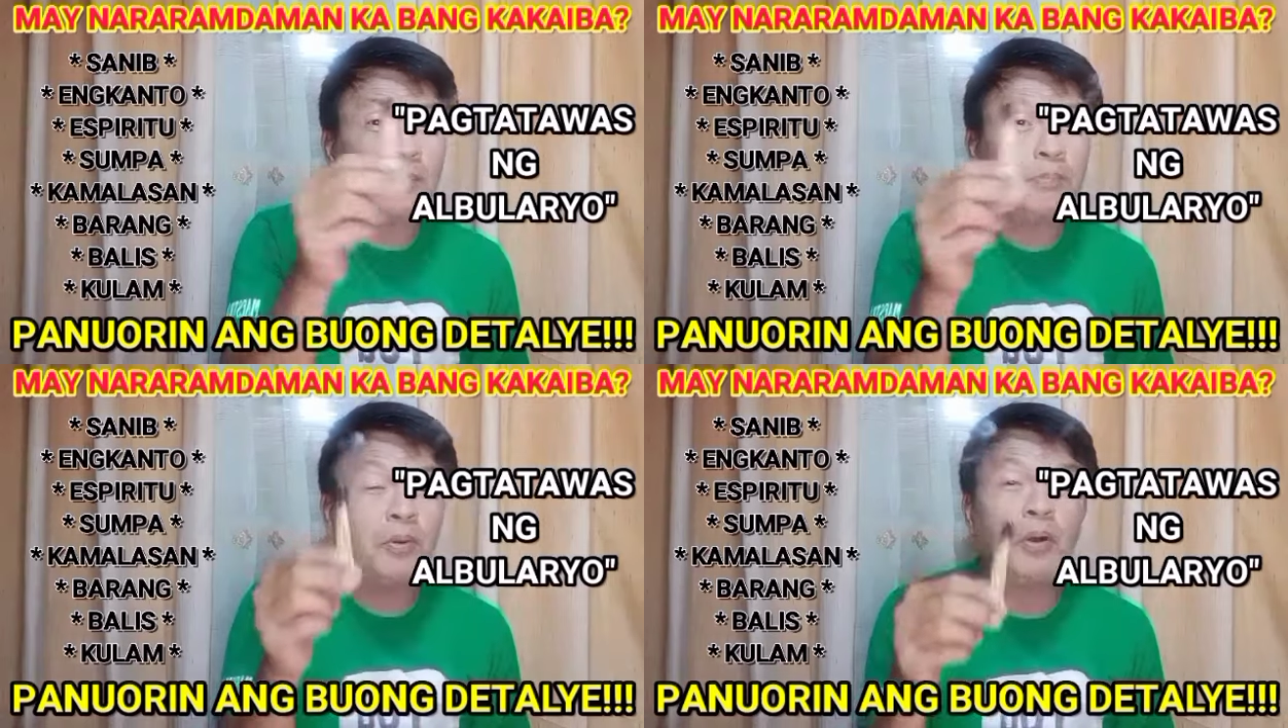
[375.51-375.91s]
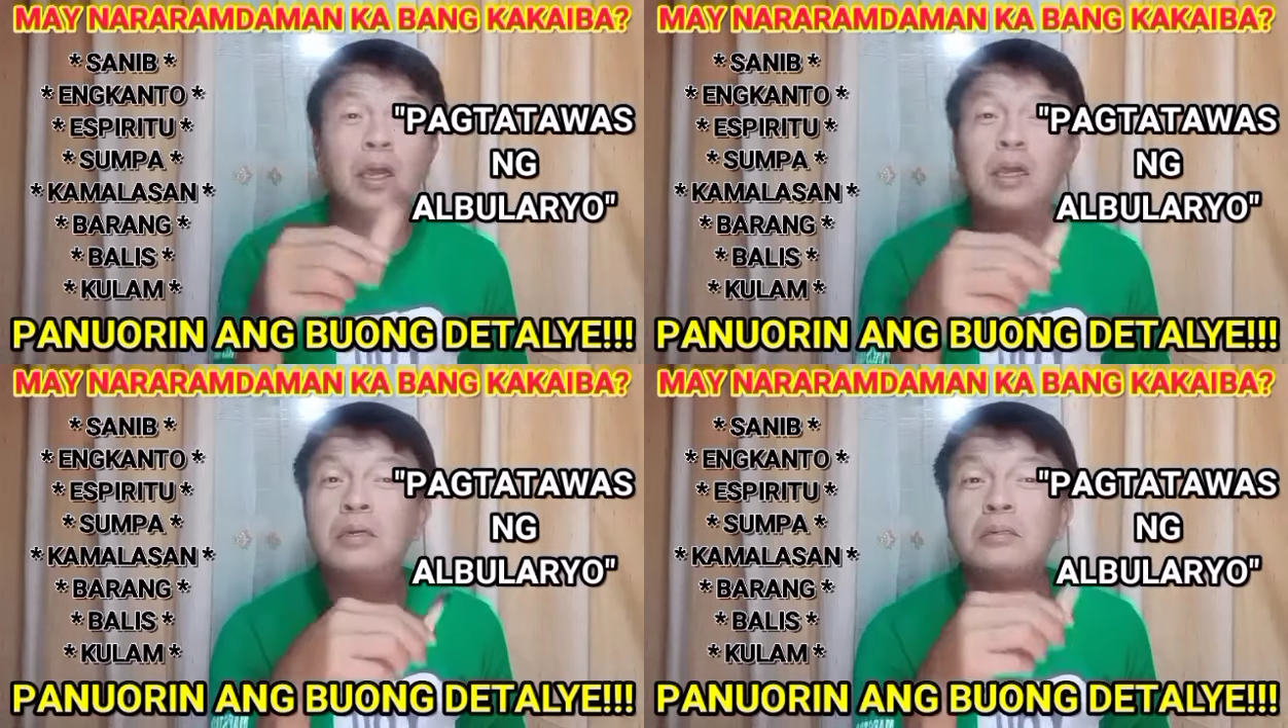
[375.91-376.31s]

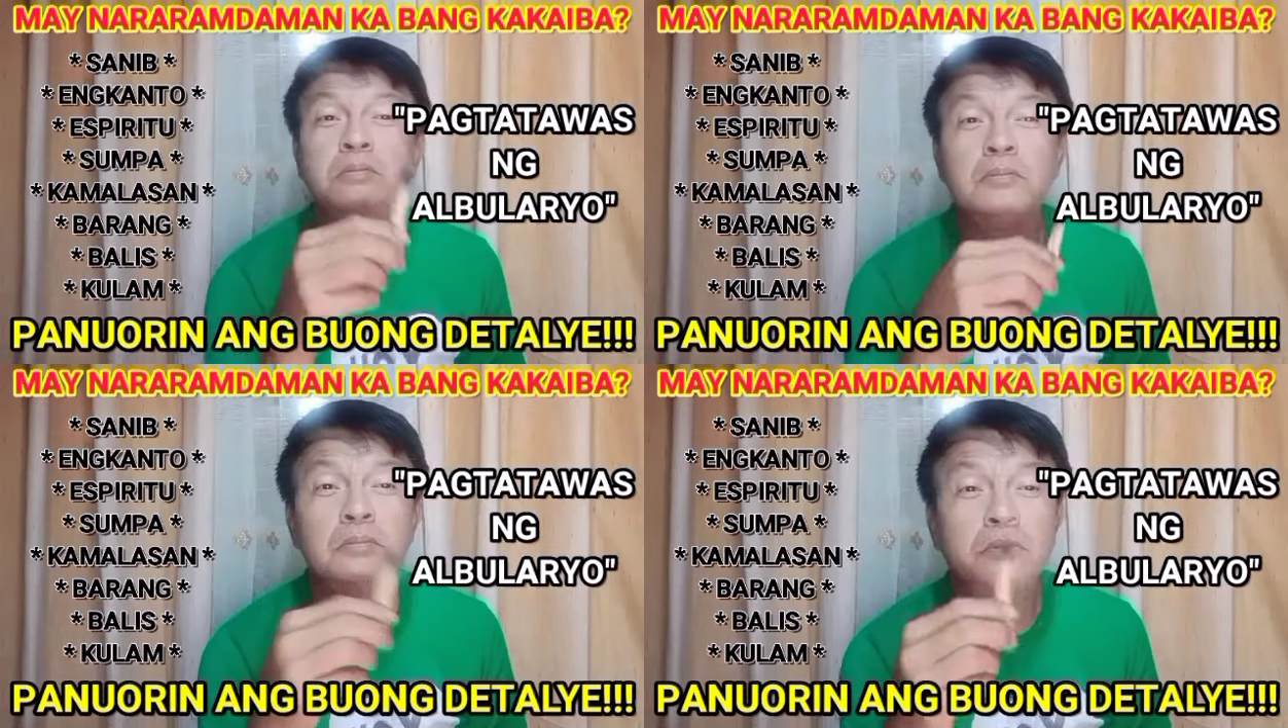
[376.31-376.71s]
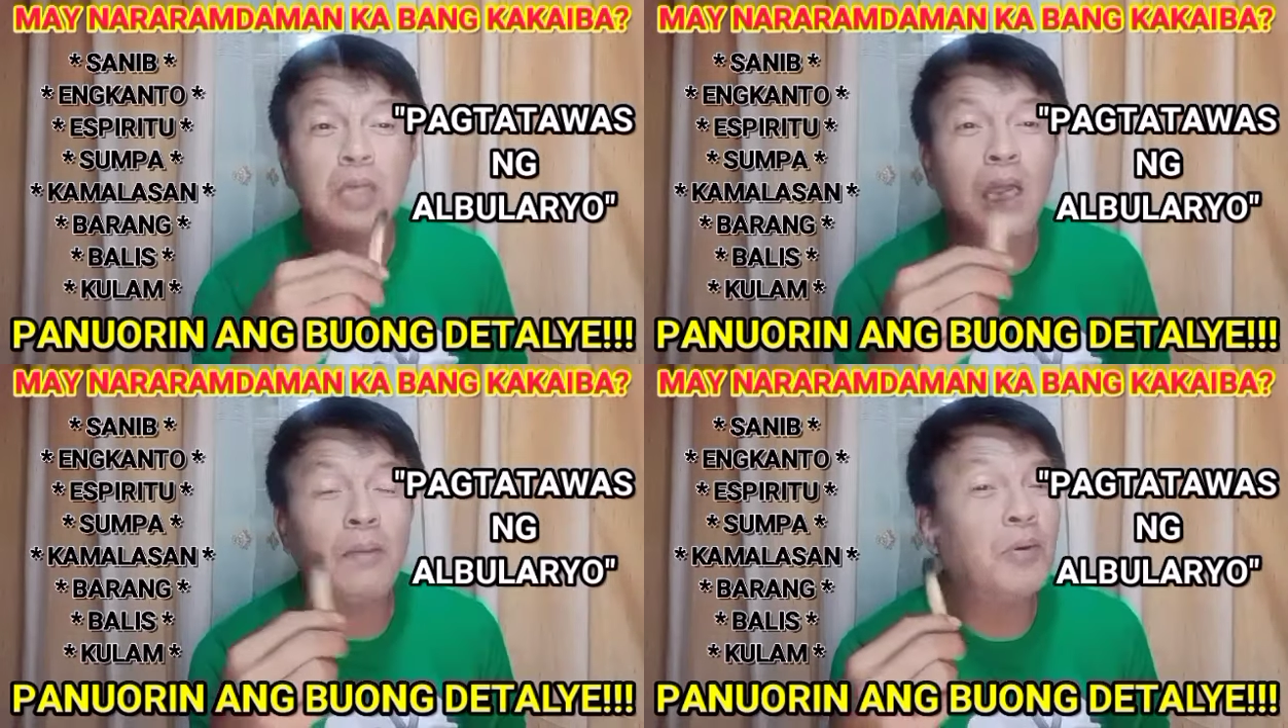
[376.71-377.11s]
Maganda po ang
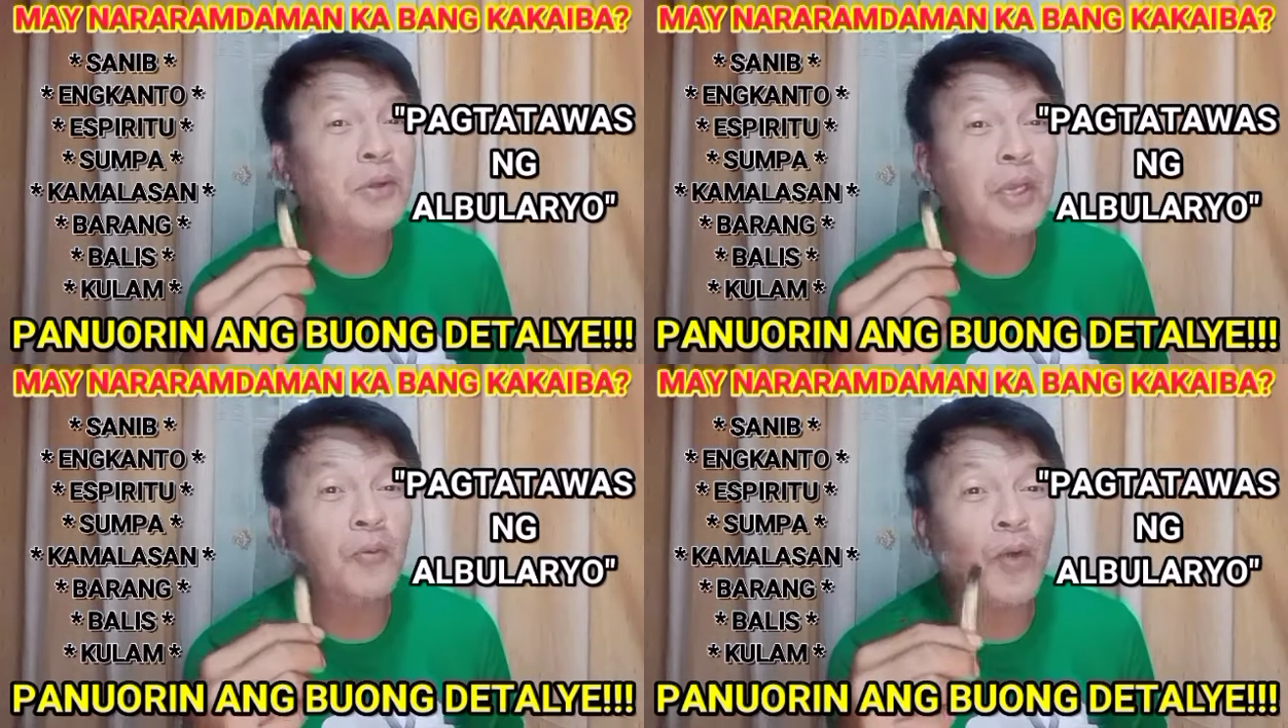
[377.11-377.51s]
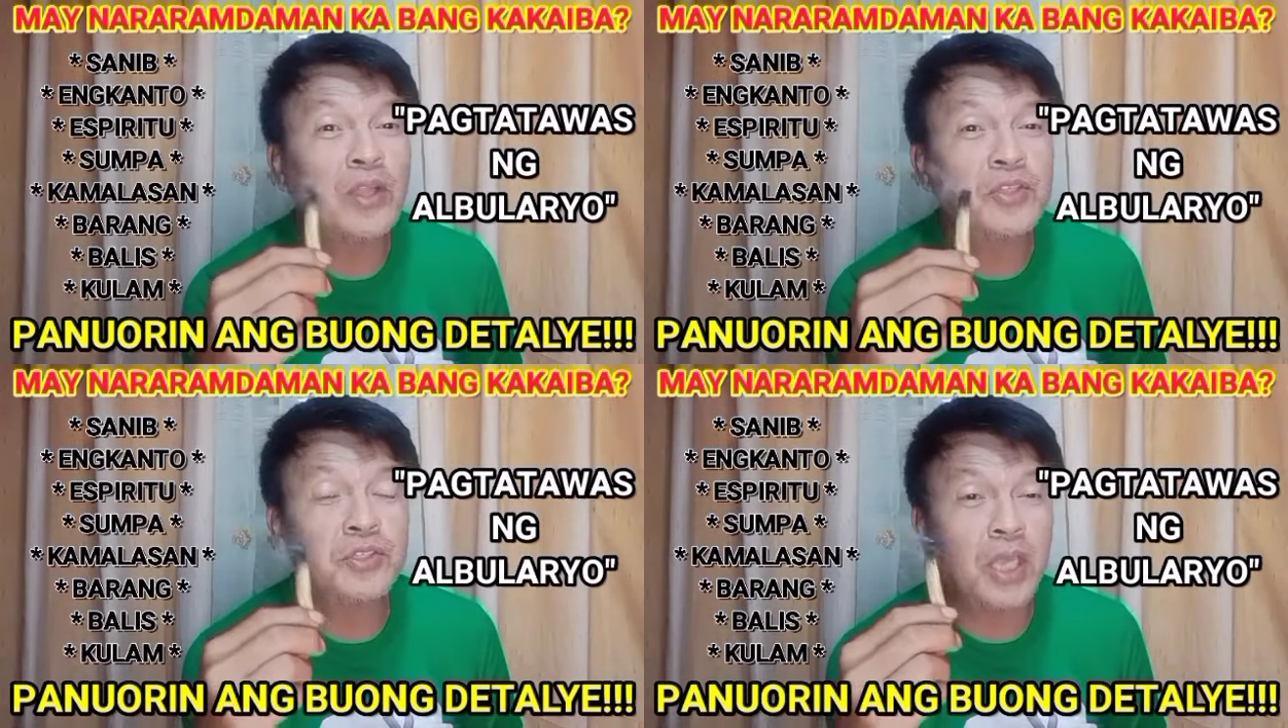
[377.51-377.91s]
amoy ng